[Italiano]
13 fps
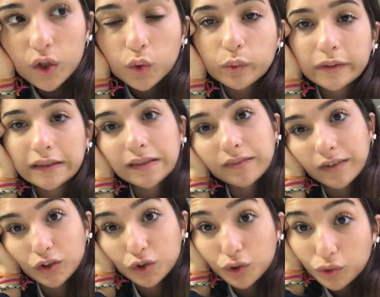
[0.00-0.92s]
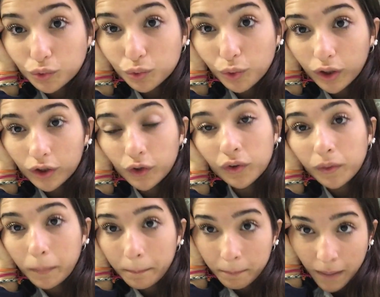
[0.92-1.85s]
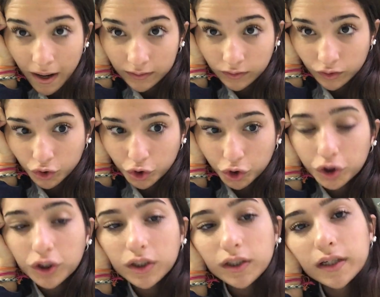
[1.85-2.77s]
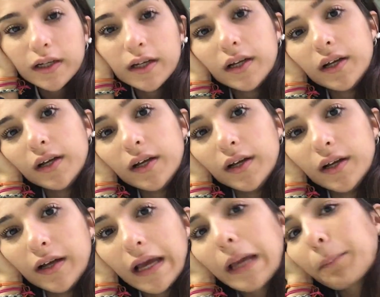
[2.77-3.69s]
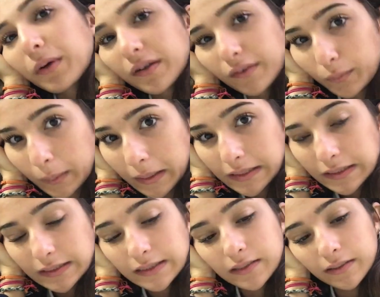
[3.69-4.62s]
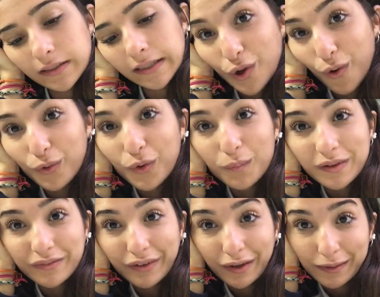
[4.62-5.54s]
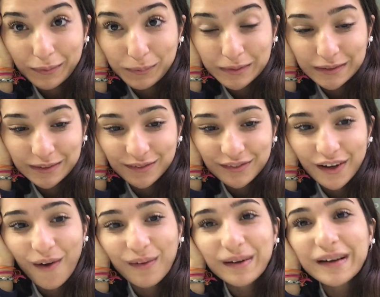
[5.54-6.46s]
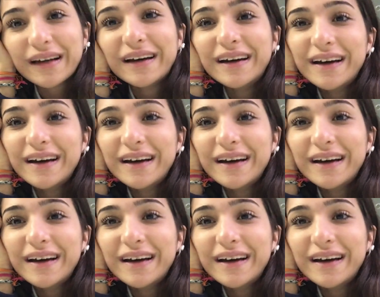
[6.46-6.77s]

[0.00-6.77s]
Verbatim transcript: quindi faccio il turno, mangio eh, e poi vado a lezione. So come verrà questo vlog,